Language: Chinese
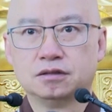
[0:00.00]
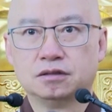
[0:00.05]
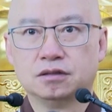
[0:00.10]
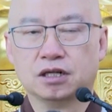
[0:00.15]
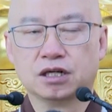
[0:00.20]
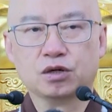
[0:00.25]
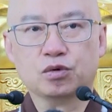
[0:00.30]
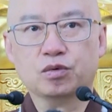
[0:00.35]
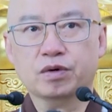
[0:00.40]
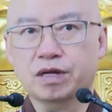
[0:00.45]

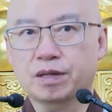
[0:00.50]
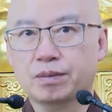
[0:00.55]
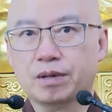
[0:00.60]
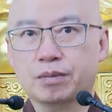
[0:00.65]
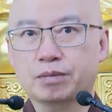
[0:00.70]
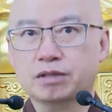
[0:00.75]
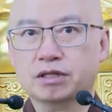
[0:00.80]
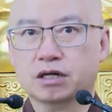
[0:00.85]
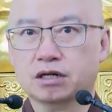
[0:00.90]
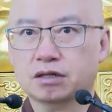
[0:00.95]
那个尾巴
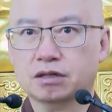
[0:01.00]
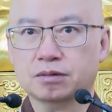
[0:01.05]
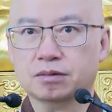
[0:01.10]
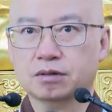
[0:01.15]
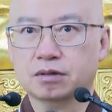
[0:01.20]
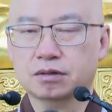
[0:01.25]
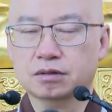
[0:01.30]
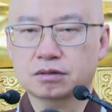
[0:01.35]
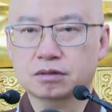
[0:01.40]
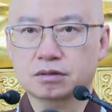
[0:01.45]
不晓
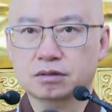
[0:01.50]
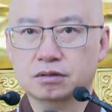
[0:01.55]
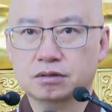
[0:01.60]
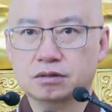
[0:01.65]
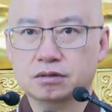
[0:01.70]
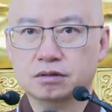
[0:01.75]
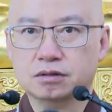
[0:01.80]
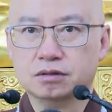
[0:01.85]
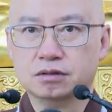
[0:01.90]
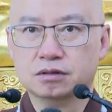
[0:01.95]
得
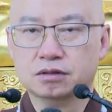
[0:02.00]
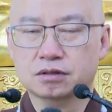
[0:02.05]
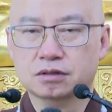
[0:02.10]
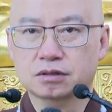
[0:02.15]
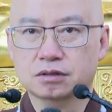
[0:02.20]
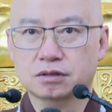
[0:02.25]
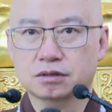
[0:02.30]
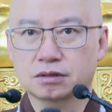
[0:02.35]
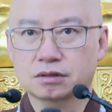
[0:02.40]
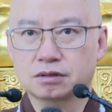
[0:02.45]

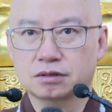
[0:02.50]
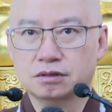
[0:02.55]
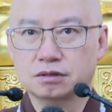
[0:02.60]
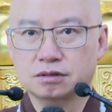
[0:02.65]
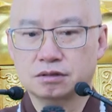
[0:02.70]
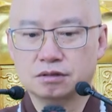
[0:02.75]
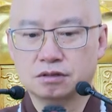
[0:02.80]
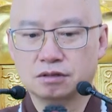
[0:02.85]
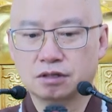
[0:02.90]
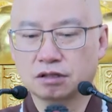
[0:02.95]
呃
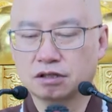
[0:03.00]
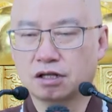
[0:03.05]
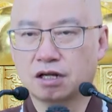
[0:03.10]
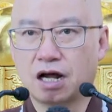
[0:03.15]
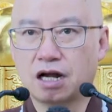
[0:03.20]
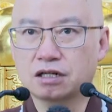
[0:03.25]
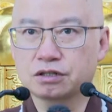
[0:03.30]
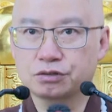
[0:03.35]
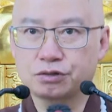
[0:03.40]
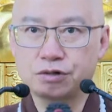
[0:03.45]
升到
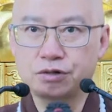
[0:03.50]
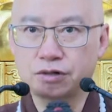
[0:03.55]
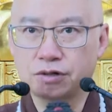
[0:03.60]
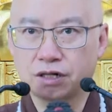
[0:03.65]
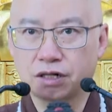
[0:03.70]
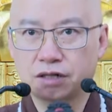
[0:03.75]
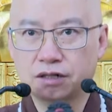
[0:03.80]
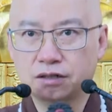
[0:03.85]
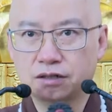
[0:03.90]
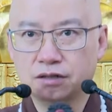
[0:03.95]
哪里去
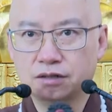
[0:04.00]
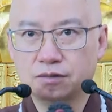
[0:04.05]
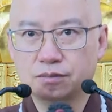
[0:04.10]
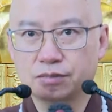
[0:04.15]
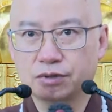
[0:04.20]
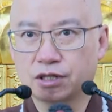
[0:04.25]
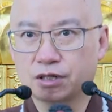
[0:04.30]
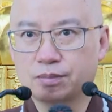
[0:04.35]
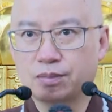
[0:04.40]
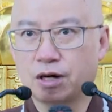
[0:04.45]
了，
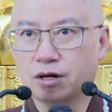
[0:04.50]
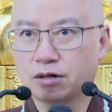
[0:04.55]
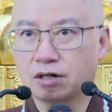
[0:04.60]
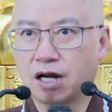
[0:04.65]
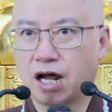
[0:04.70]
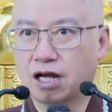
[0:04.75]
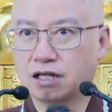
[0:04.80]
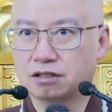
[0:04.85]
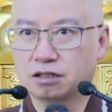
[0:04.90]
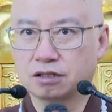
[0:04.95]
不晓得跑到
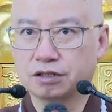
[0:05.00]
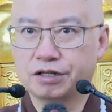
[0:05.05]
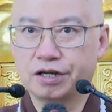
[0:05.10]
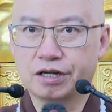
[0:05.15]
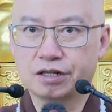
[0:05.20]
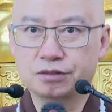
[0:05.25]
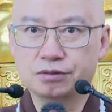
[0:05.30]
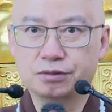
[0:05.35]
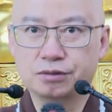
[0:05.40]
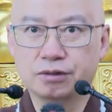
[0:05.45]
哪一层
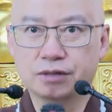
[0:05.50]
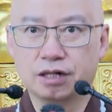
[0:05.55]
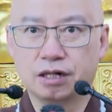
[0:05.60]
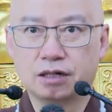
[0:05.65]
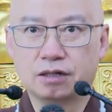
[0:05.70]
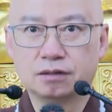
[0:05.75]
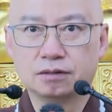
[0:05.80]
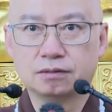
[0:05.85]
天去了。